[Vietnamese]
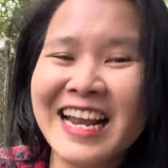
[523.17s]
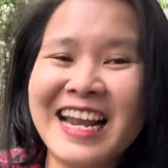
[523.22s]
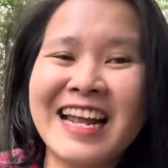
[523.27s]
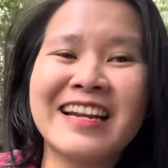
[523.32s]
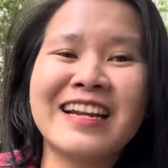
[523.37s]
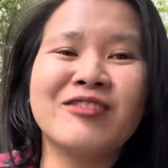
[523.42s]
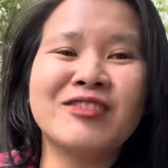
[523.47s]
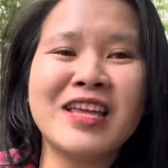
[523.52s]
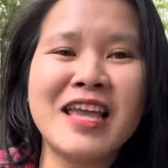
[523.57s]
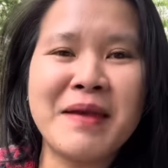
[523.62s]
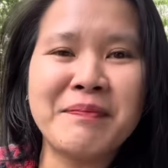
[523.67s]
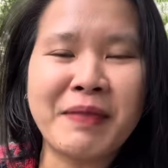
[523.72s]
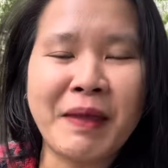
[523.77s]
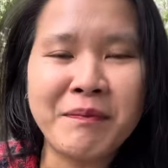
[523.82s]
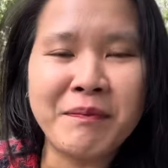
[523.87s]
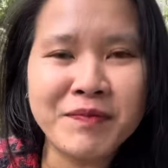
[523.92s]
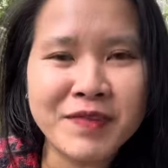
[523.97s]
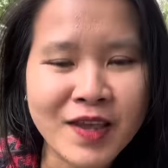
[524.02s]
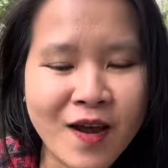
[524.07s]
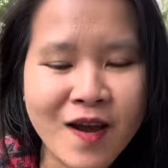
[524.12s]
lần đầu tiên em
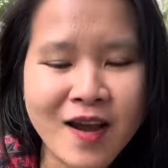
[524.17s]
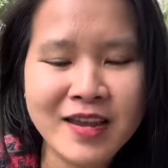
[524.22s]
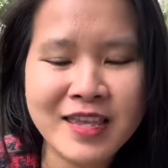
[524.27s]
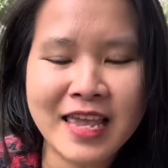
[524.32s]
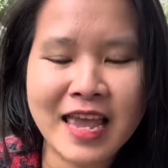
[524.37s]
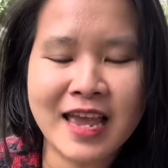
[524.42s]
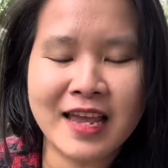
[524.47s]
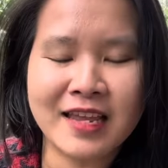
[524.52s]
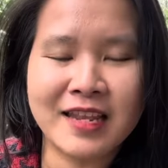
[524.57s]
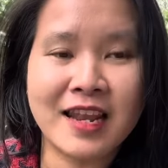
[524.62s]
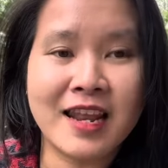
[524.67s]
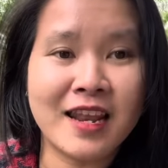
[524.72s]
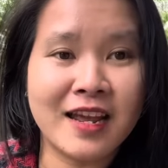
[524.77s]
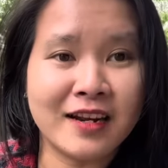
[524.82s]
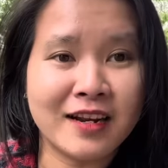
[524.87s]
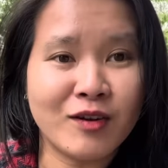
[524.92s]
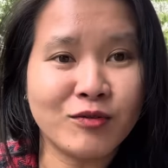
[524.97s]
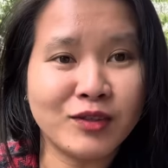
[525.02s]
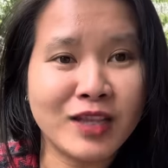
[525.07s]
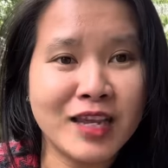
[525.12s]
tắm chó nha là
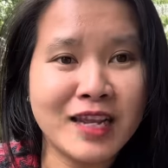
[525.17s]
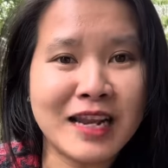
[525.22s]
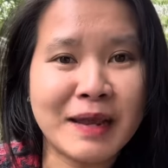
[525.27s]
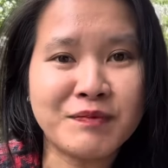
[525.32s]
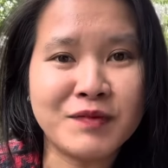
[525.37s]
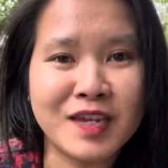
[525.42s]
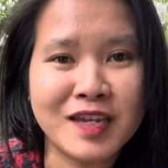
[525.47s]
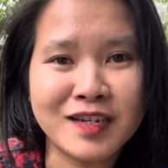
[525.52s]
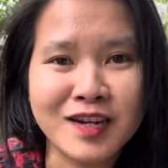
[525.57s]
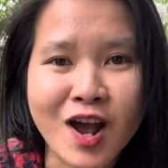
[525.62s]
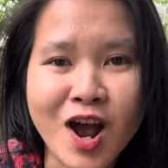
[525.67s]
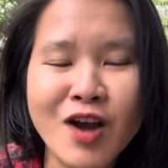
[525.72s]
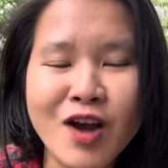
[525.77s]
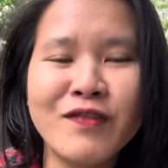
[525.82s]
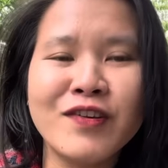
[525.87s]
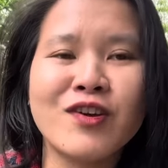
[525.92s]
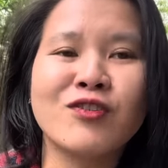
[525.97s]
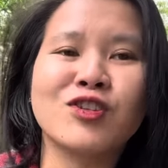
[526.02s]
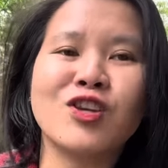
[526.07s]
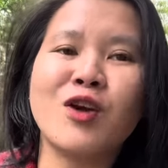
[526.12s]
lần đầu tiên làm chuyện đó
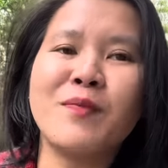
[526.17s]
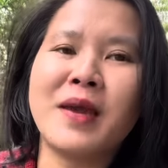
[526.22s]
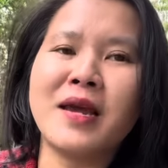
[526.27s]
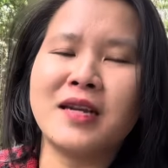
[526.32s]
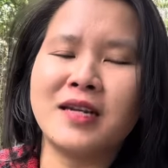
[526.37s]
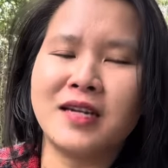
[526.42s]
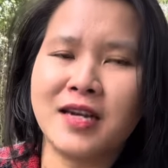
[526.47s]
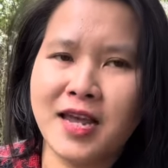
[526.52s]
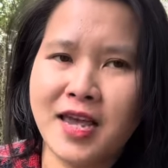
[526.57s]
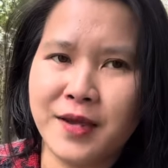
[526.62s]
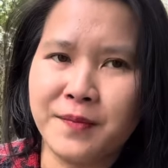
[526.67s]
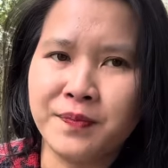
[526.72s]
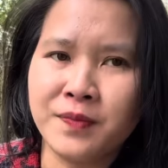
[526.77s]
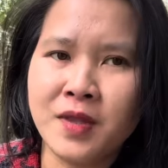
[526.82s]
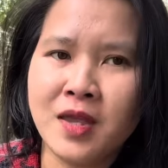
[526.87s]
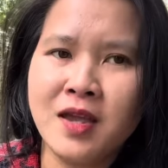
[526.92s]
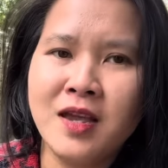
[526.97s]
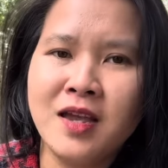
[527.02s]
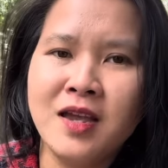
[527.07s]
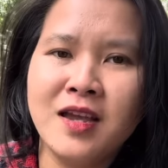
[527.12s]
với con chó bé rê
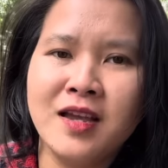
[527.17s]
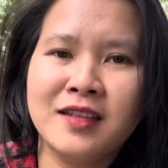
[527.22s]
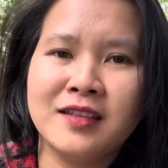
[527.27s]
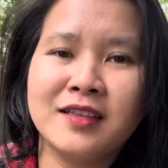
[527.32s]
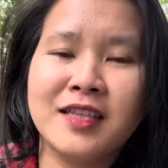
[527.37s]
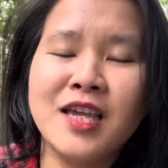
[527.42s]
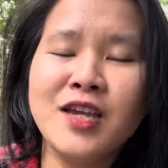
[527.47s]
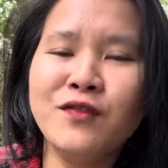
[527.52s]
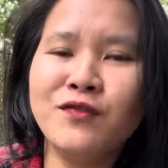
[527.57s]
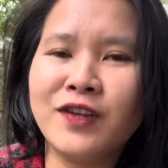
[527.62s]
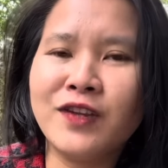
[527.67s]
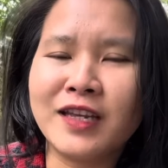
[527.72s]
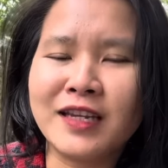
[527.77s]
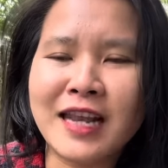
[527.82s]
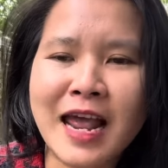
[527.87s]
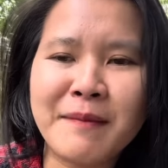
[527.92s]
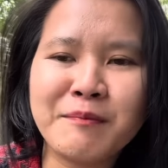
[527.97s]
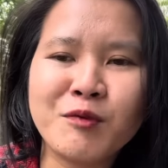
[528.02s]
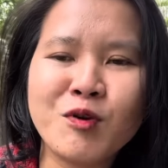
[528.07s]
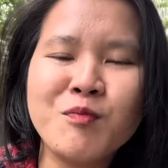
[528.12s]
tiếng việt
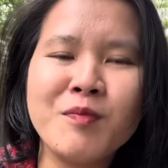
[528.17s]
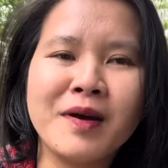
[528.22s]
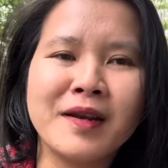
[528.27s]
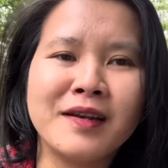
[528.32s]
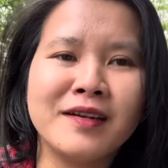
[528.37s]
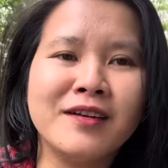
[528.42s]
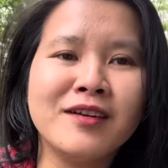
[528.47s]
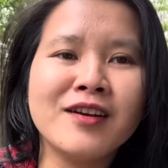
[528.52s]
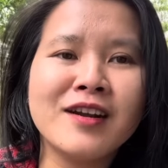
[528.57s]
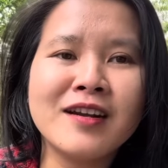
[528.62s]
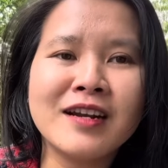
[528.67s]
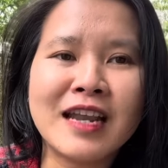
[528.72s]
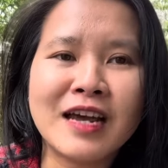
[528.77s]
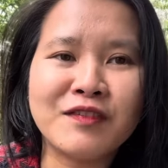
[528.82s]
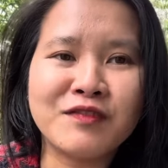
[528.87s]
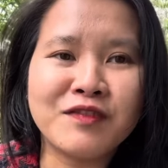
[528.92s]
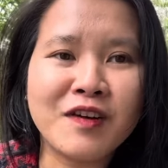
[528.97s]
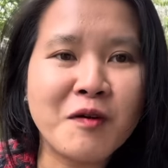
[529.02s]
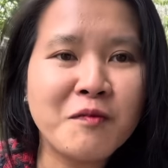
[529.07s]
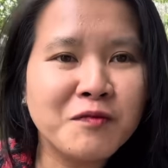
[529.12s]
nam của mình nó rất là
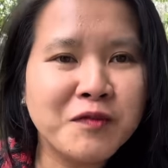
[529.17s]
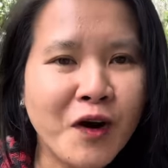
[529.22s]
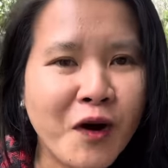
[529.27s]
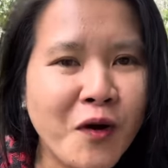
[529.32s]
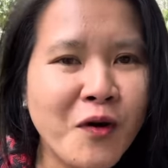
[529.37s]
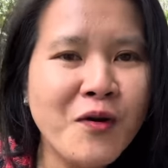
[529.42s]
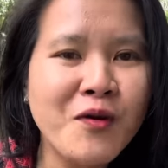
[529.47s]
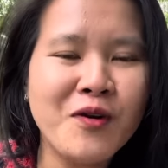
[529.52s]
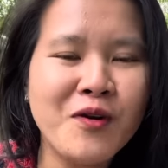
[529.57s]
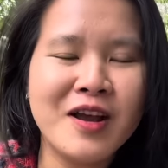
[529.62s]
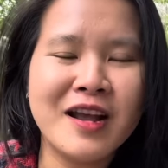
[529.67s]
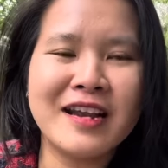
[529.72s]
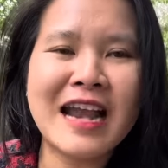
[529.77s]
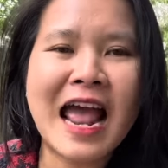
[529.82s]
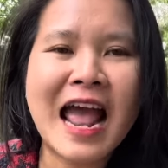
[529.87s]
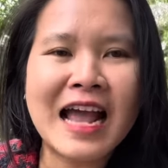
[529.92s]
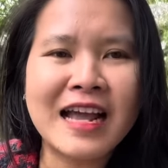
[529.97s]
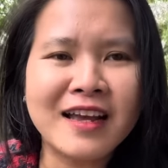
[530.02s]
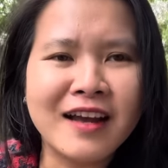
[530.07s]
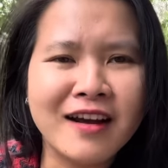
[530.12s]
phong phú
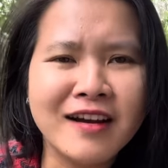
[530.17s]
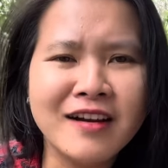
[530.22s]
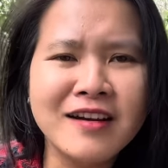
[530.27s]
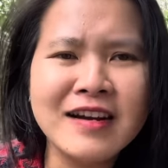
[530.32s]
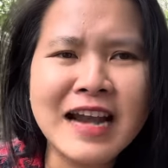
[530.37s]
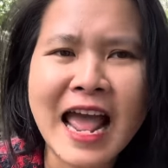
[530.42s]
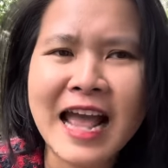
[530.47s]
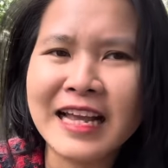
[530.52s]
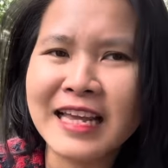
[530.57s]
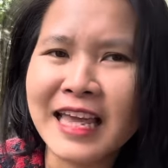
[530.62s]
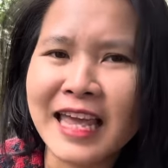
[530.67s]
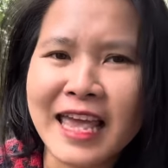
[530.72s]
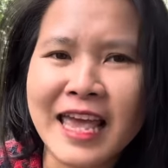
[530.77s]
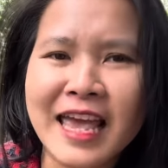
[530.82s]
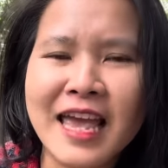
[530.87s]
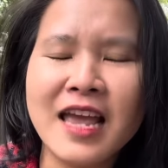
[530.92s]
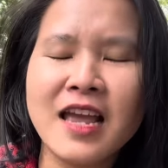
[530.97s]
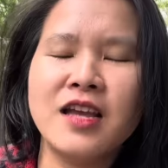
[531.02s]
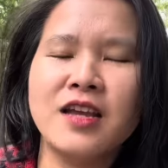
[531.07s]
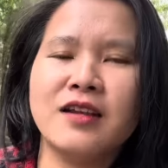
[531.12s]
đa ngữ đa
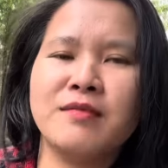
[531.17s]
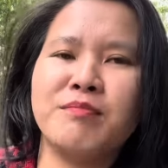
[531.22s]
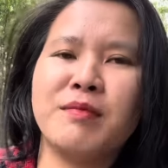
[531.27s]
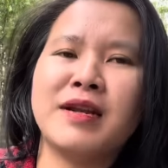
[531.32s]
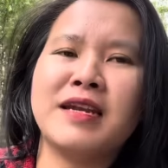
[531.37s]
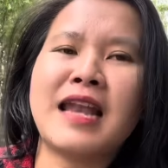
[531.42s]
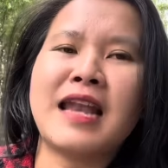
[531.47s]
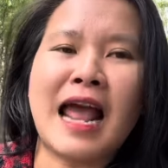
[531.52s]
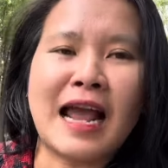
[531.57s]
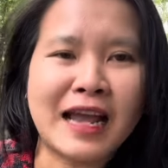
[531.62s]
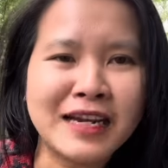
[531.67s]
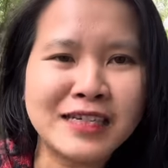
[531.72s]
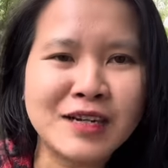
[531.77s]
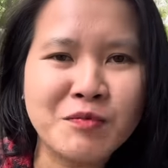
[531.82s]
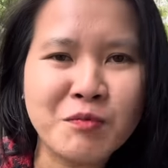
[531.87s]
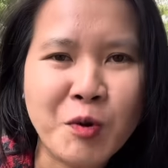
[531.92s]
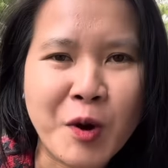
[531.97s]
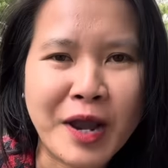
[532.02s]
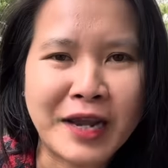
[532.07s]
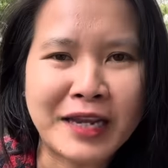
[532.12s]
nghĩa mình đặt ở
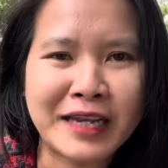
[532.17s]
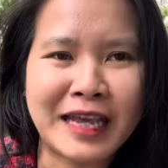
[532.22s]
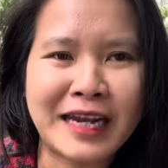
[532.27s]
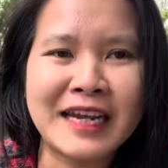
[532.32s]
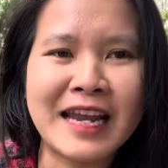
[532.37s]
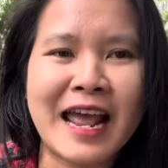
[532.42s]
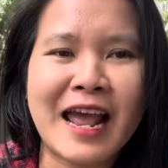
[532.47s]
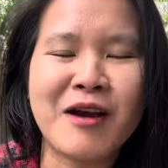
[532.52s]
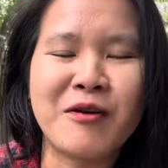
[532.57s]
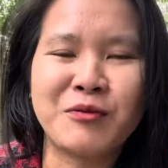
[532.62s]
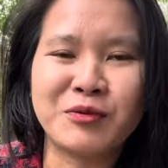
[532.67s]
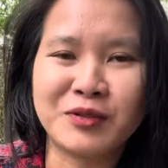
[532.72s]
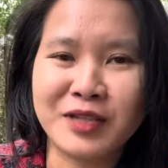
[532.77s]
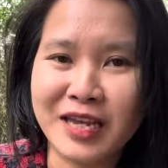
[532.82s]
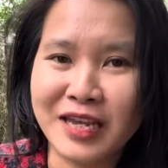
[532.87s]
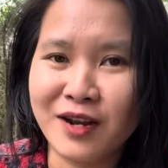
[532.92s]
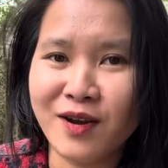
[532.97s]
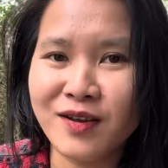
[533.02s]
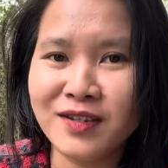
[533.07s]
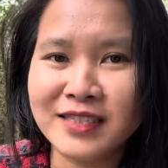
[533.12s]
trong hoàn cảnh nào thì
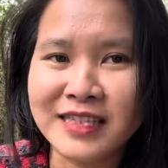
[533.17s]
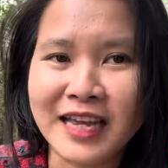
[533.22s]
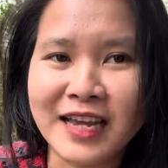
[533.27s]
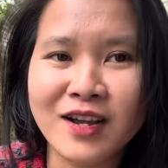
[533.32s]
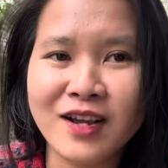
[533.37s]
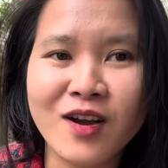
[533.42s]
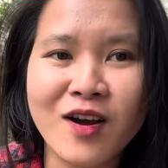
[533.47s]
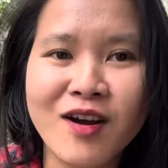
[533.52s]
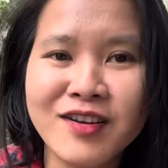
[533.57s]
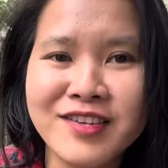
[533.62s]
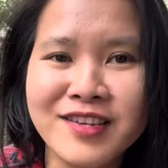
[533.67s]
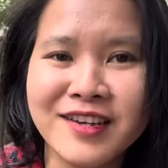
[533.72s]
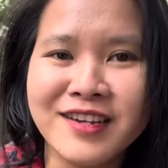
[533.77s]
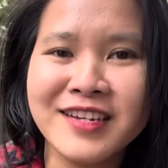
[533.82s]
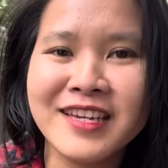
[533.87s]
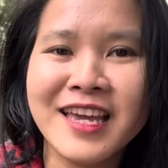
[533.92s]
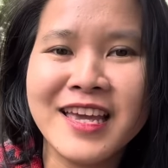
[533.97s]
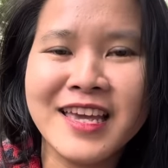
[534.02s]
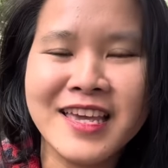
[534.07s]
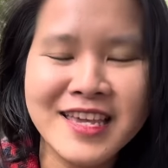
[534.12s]
nó sẽ có những
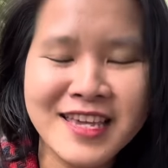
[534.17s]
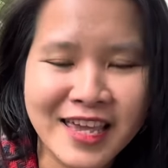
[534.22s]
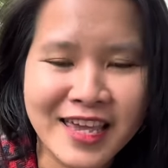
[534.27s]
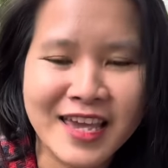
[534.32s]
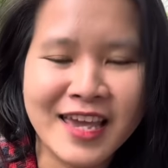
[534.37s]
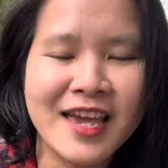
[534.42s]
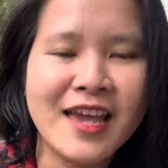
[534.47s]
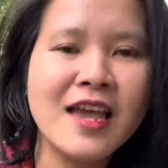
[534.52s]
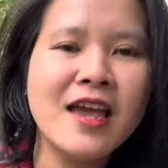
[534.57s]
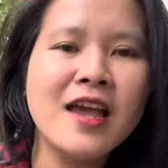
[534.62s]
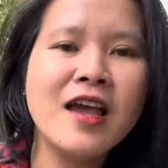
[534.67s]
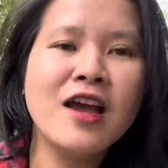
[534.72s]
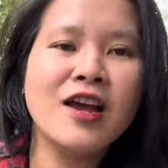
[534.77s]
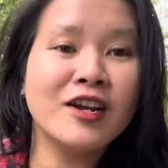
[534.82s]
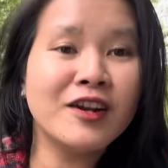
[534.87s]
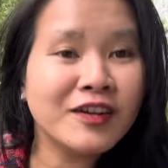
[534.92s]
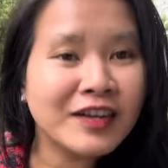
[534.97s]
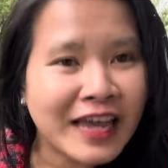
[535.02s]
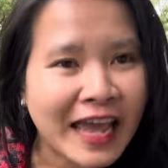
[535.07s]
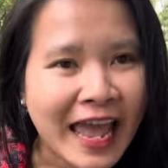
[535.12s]
cái ý nghĩa
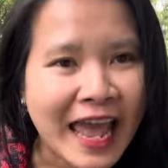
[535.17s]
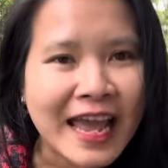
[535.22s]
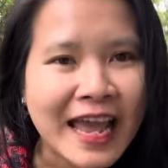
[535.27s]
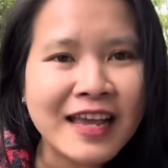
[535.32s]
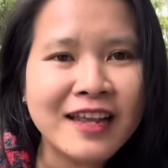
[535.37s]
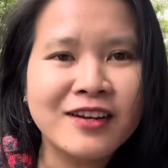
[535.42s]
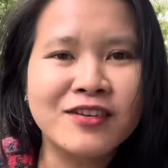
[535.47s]
nó khác